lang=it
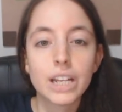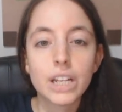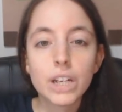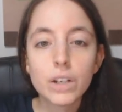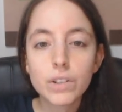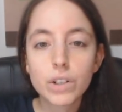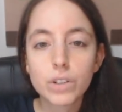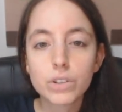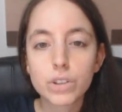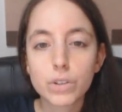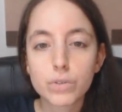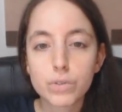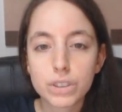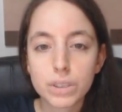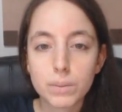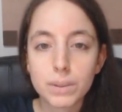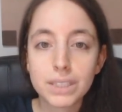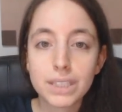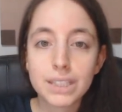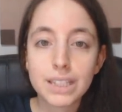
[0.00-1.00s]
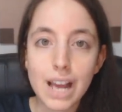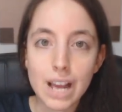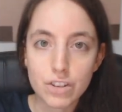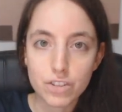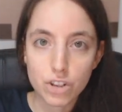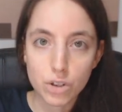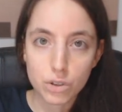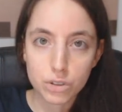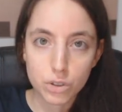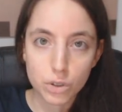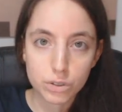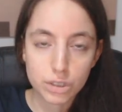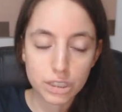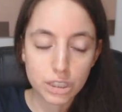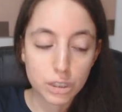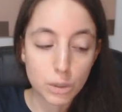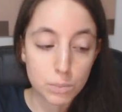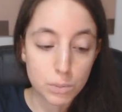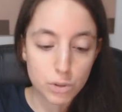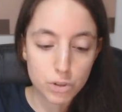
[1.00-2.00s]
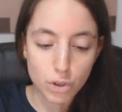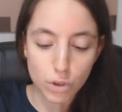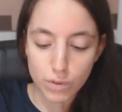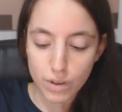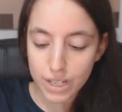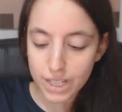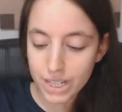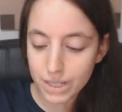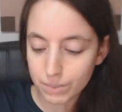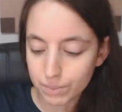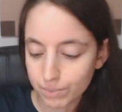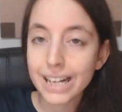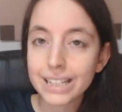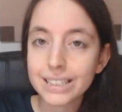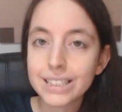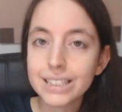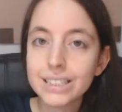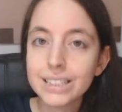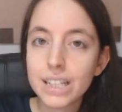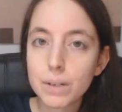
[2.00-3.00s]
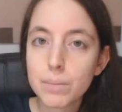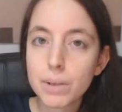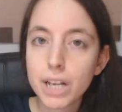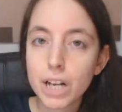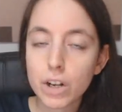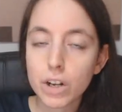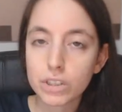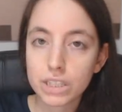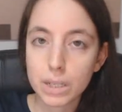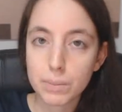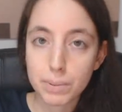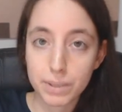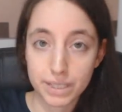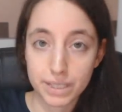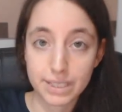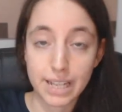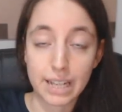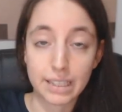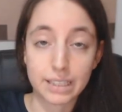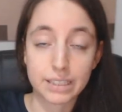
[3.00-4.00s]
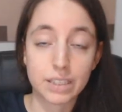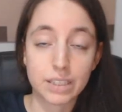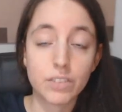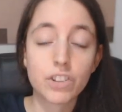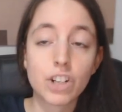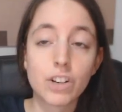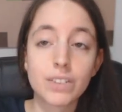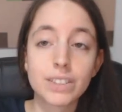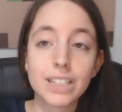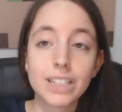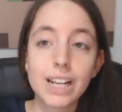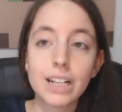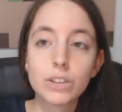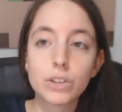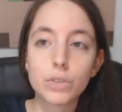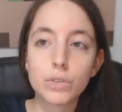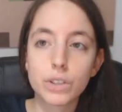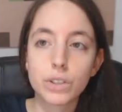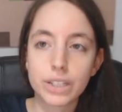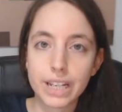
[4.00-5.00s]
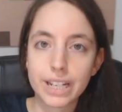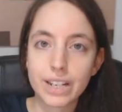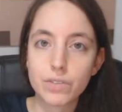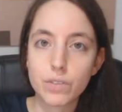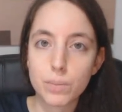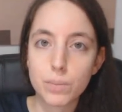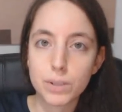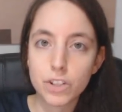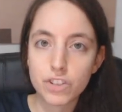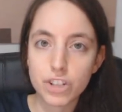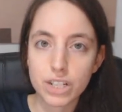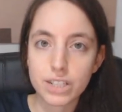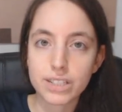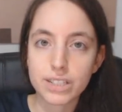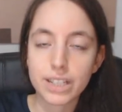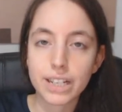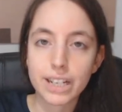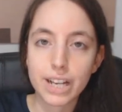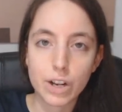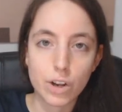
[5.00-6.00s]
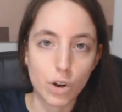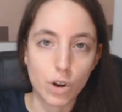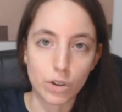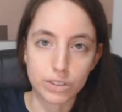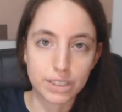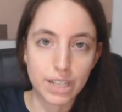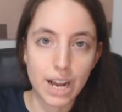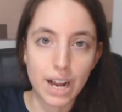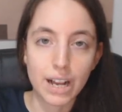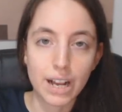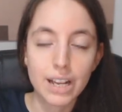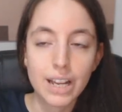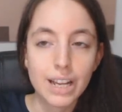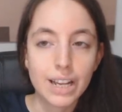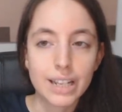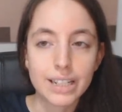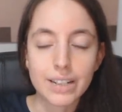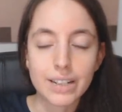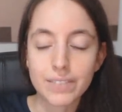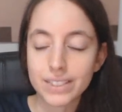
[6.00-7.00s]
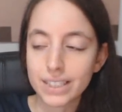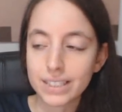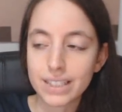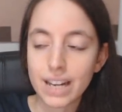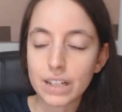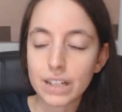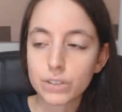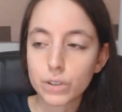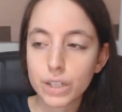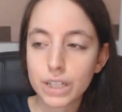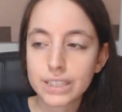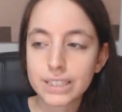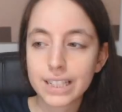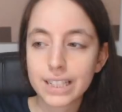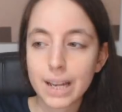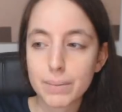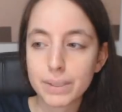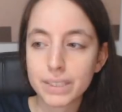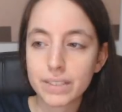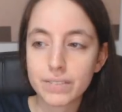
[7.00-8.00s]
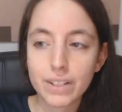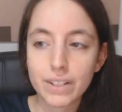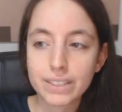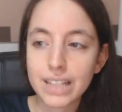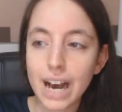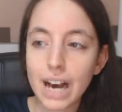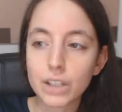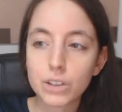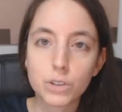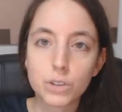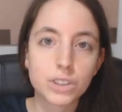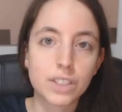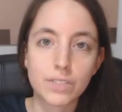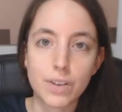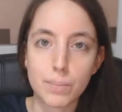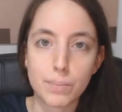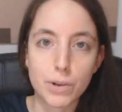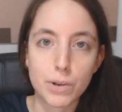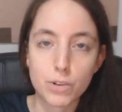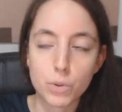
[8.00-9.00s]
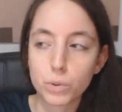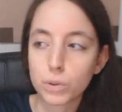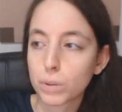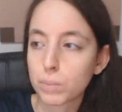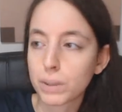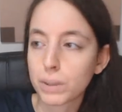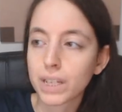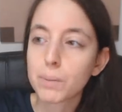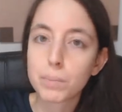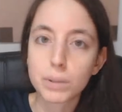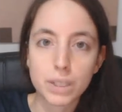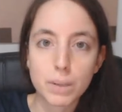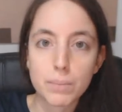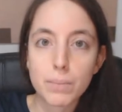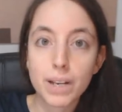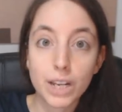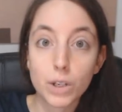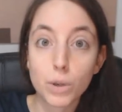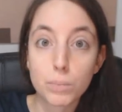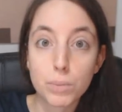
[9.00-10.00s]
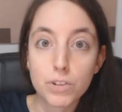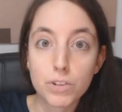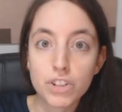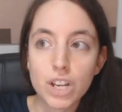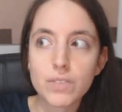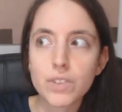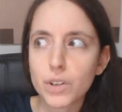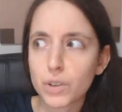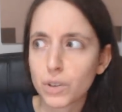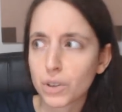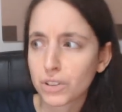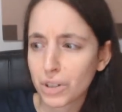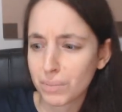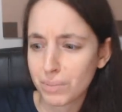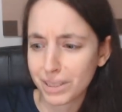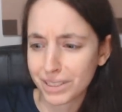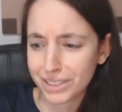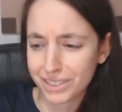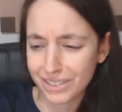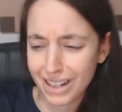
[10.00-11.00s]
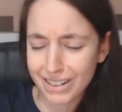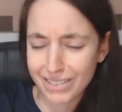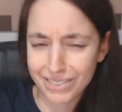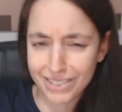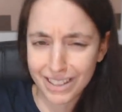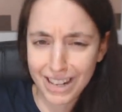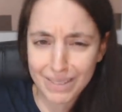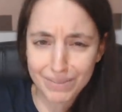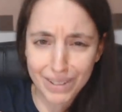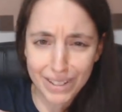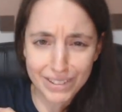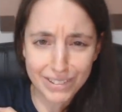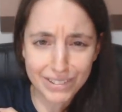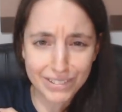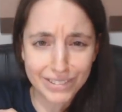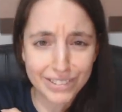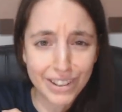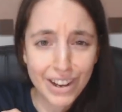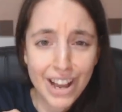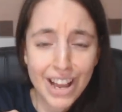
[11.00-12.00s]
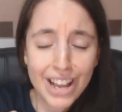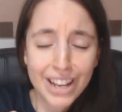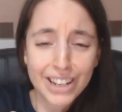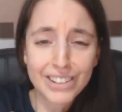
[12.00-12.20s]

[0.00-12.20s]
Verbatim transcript: Io vi consiglio fortemente di leggerlo se non siete troppo giovani e di dirmi che cosa ne pensate. Se invece l'avete letto vorrei che voi mi diceste che cosa ne avete tratto, che insegnamenti vi ha dato, se vi è piaciuto, perché potrebbe anche non piacervi. Conosco persone a cui non è piaciuto piaciuto.